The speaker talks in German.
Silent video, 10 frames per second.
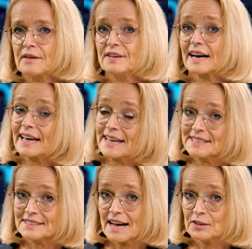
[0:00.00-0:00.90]
Wir
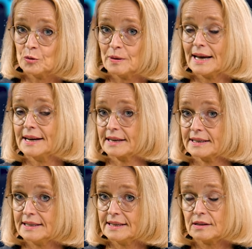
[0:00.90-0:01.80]
reden dann über
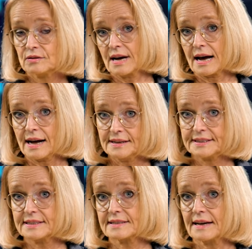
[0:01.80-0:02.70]
Energie und
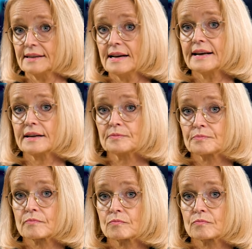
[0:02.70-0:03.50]
nachhaltiges Anlegen.